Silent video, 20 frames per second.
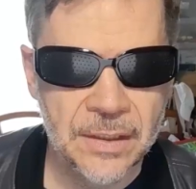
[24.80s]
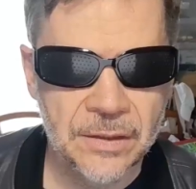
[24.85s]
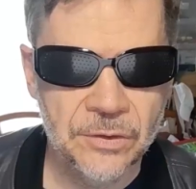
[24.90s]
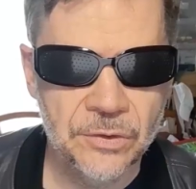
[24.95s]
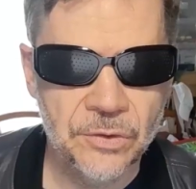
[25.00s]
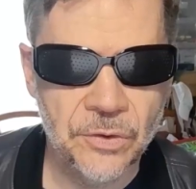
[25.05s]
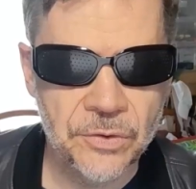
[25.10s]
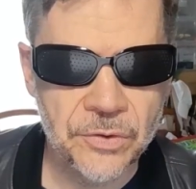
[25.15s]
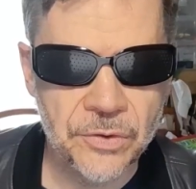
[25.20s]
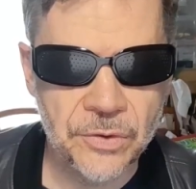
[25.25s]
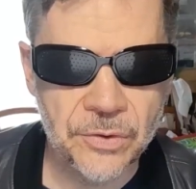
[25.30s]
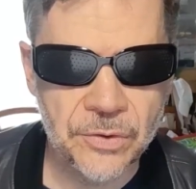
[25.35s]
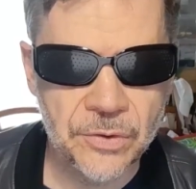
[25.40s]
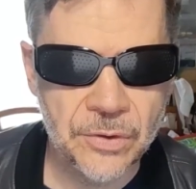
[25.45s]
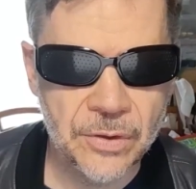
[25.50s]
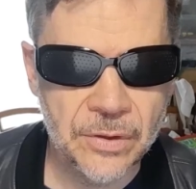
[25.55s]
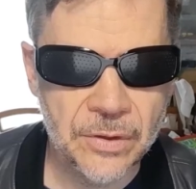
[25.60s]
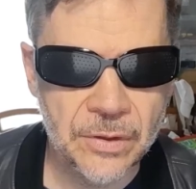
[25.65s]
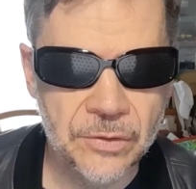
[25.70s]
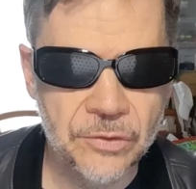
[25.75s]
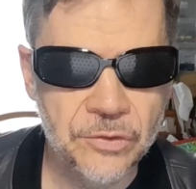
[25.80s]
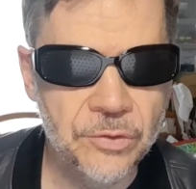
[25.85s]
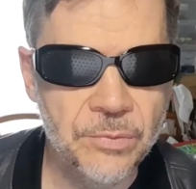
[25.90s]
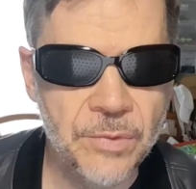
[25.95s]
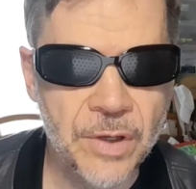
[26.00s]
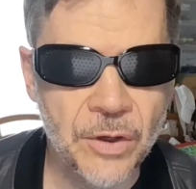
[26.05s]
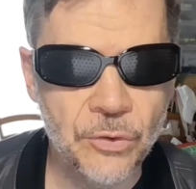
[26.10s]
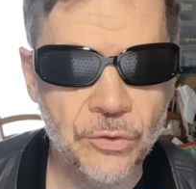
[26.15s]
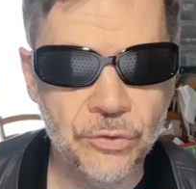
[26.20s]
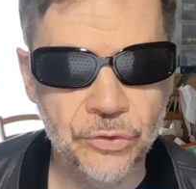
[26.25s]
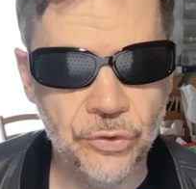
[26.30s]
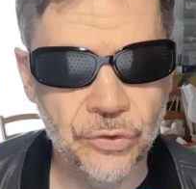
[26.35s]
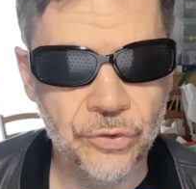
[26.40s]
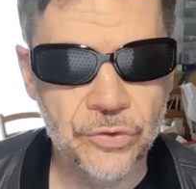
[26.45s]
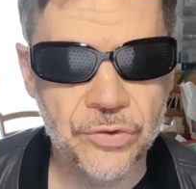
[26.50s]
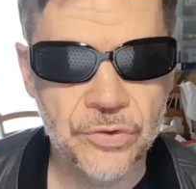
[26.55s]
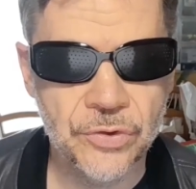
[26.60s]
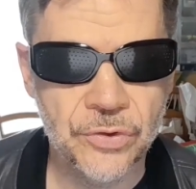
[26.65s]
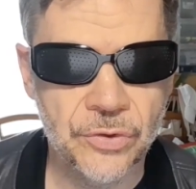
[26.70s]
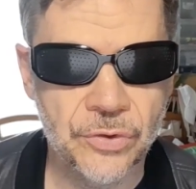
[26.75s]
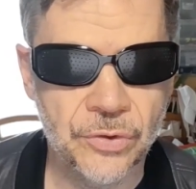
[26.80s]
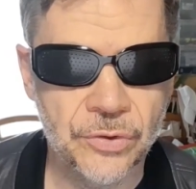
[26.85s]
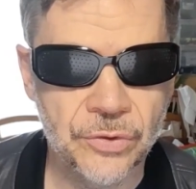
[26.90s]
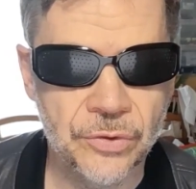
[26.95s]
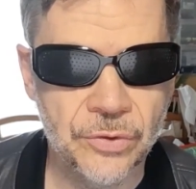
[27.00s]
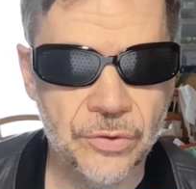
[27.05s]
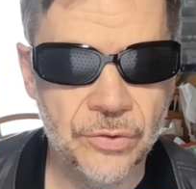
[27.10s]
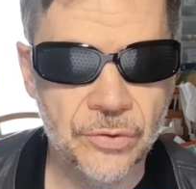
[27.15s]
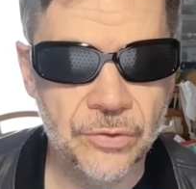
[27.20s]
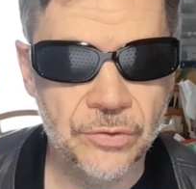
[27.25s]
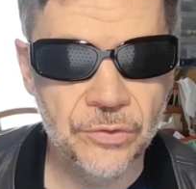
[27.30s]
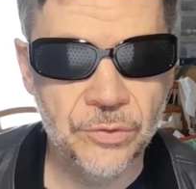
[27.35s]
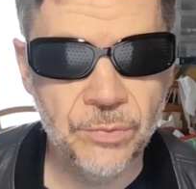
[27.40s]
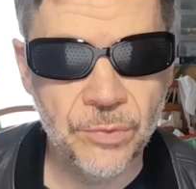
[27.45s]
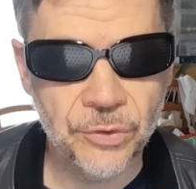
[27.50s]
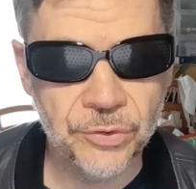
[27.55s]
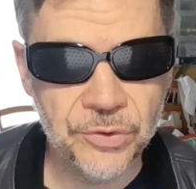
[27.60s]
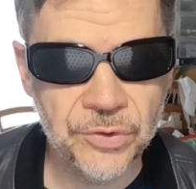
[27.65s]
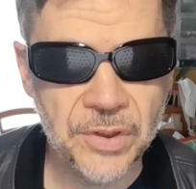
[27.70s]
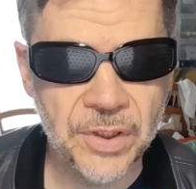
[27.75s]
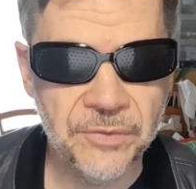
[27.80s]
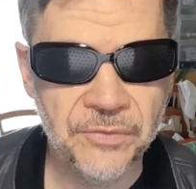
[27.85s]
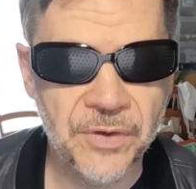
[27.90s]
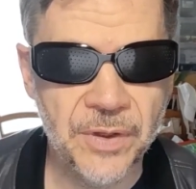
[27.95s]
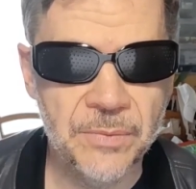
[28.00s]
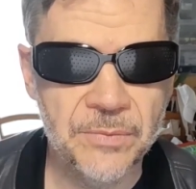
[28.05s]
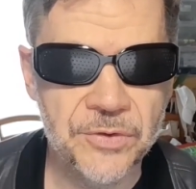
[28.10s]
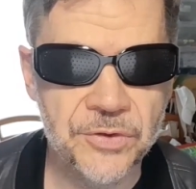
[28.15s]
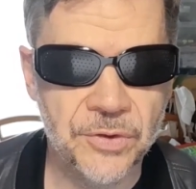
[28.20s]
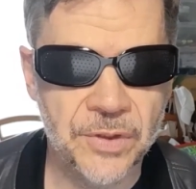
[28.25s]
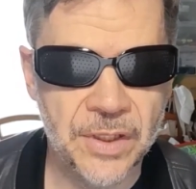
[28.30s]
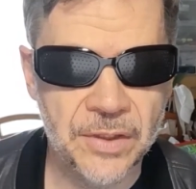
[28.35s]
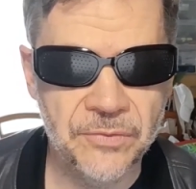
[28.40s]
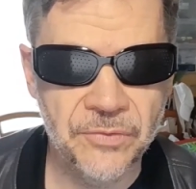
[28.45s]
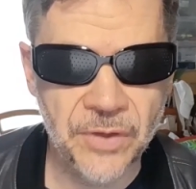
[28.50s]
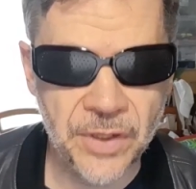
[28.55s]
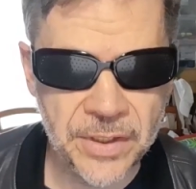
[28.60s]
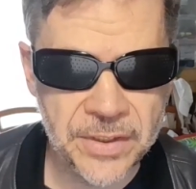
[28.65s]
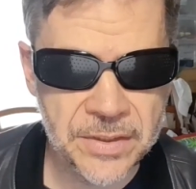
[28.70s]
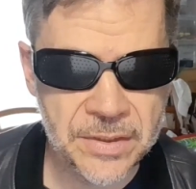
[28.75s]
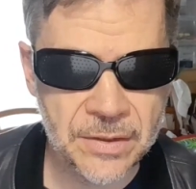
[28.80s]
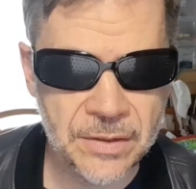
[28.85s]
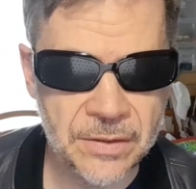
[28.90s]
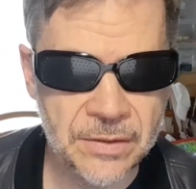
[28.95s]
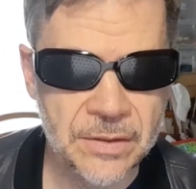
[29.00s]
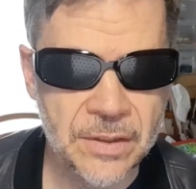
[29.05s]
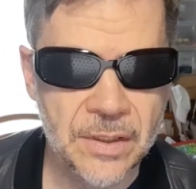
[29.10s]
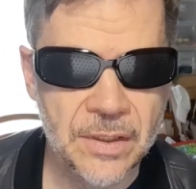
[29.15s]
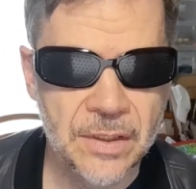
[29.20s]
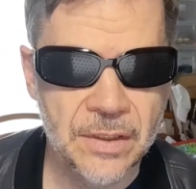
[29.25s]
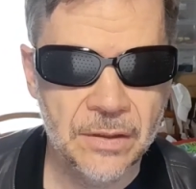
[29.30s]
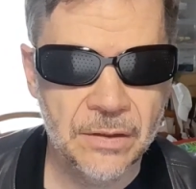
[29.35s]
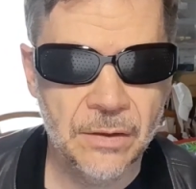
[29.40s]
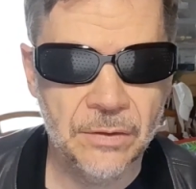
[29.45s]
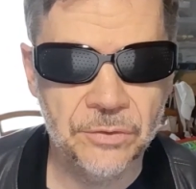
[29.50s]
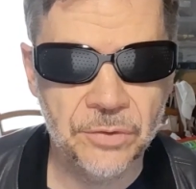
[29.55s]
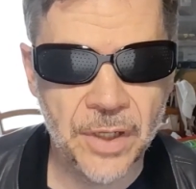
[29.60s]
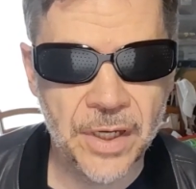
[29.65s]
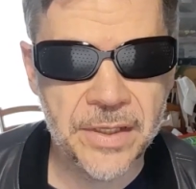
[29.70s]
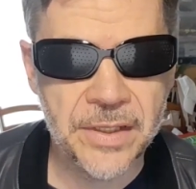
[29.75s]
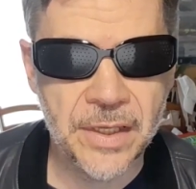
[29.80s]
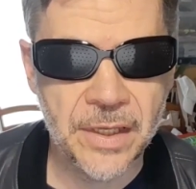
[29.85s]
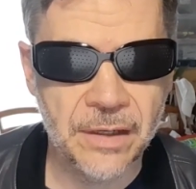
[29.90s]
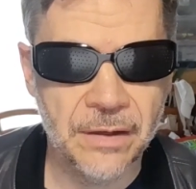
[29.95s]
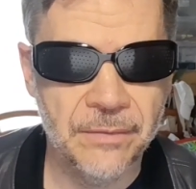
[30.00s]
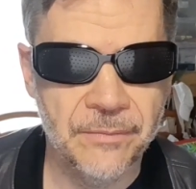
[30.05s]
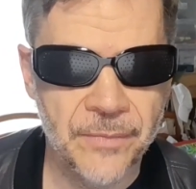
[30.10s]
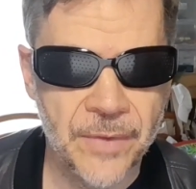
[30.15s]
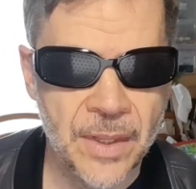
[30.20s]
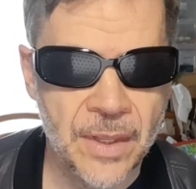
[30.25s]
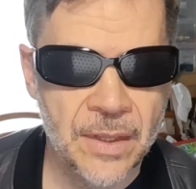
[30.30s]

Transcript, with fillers: Donc, euh, numéro 2 sur, euh, numéro 2 des films sur Netflix en tout cas hier.